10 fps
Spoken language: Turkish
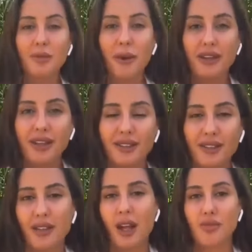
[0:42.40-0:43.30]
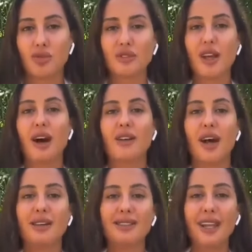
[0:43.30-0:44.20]
İspatlasınlar bunu.
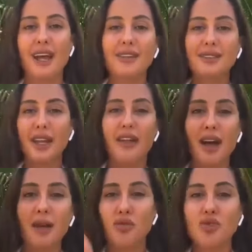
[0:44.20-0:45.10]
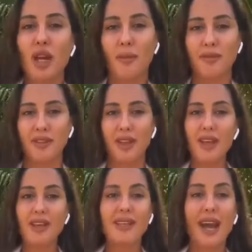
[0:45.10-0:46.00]
Sahra sen Seda'ya bunu yaptın.
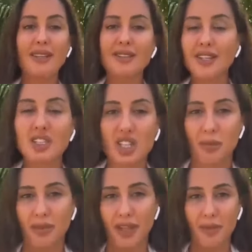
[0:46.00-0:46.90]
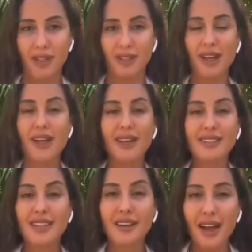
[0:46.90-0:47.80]
Kendisi de çıkıp diyebilir.
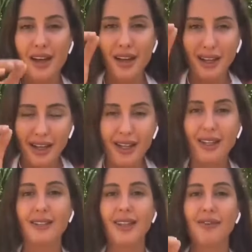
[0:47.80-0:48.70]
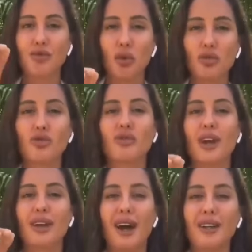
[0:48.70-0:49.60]
Sana iyilikten,
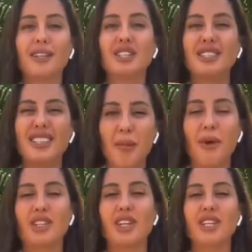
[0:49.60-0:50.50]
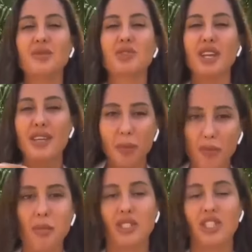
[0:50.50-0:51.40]
dostluktan, kardeşlikten başka hiçbir şey
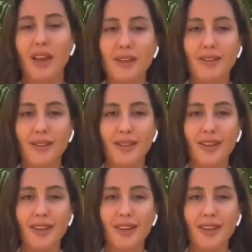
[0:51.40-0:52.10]
yapmamışken